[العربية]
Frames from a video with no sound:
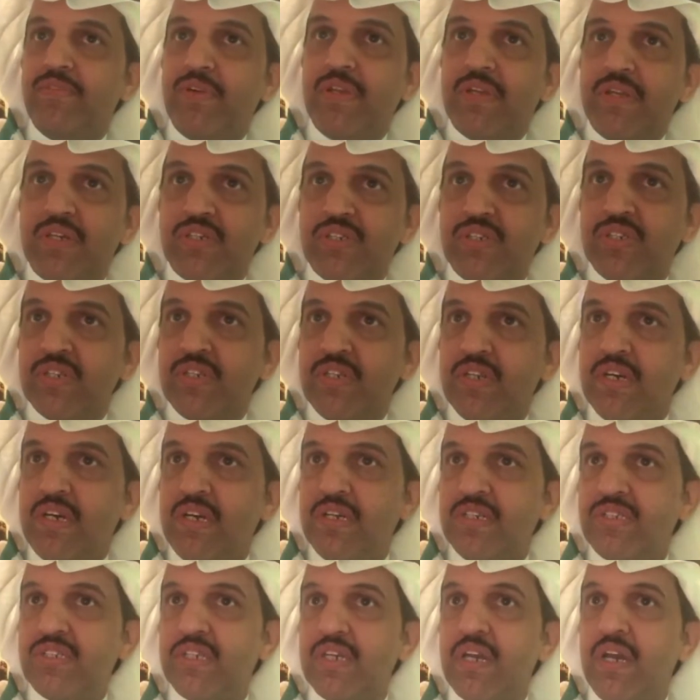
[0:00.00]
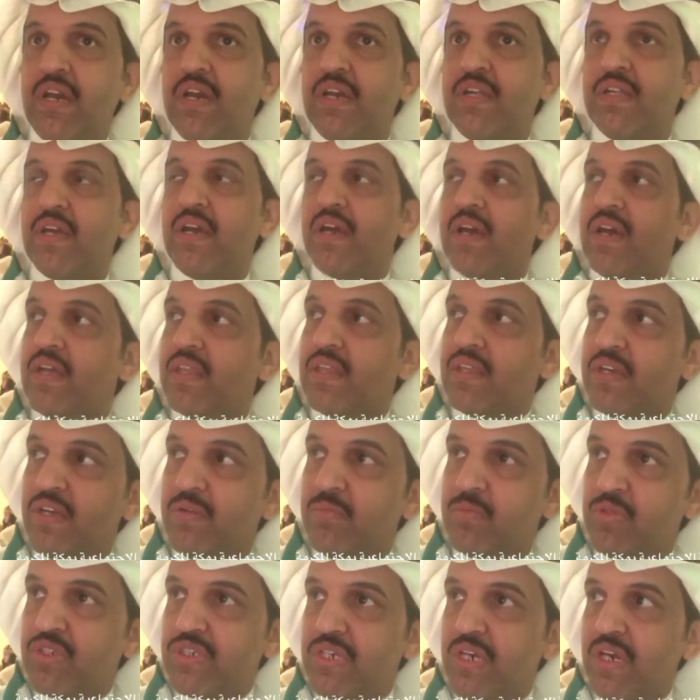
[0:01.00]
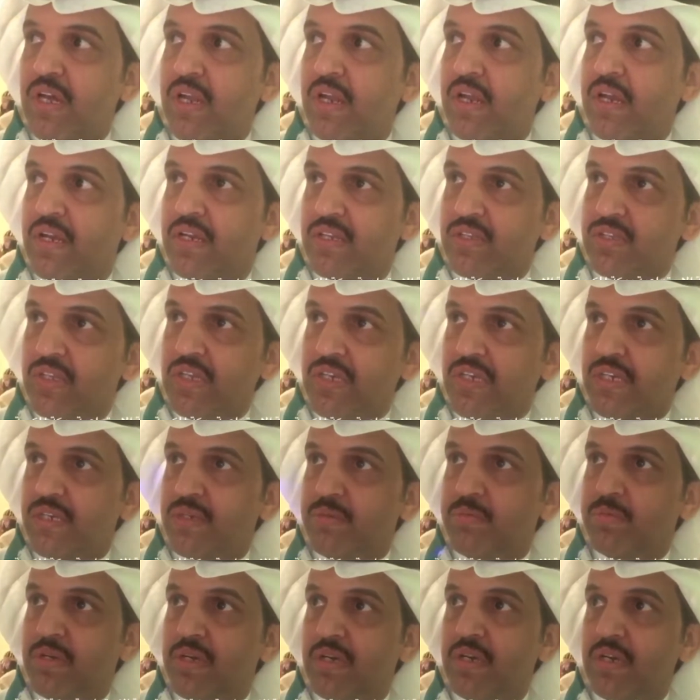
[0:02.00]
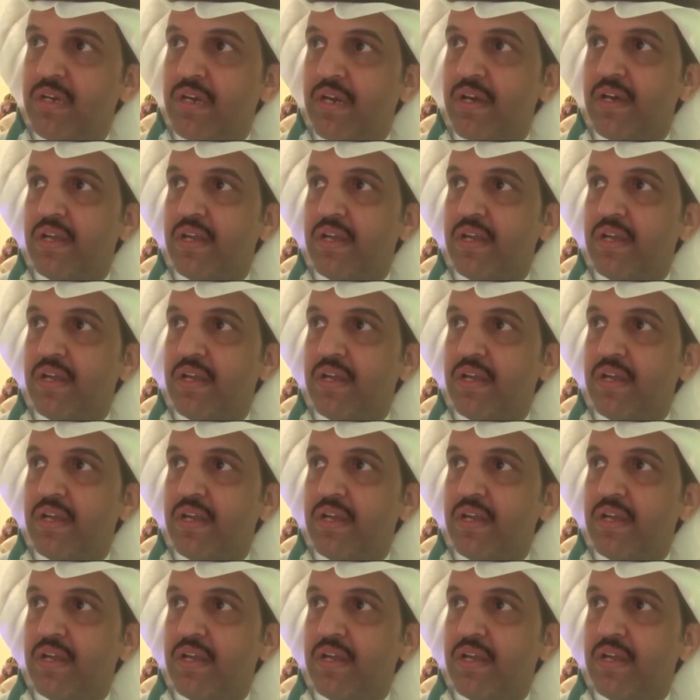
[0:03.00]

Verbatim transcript: فريق صناع السعاده هذه المشاركه الطيبه